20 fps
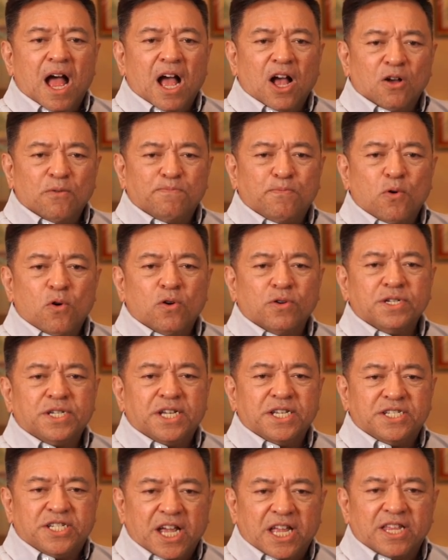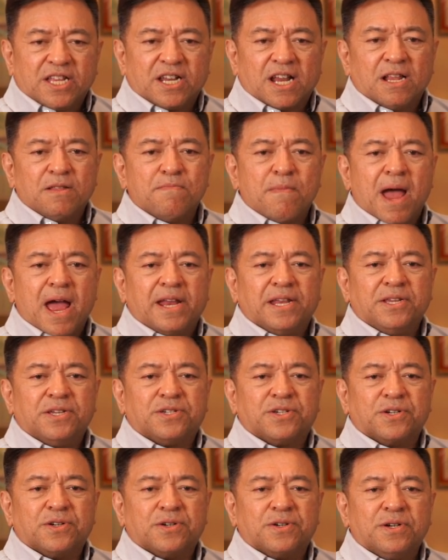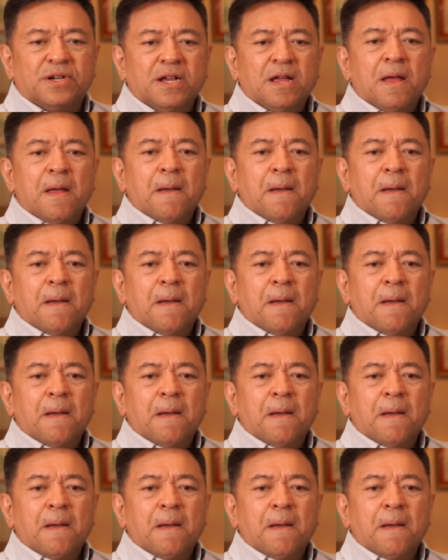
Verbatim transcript: ako po si General Manager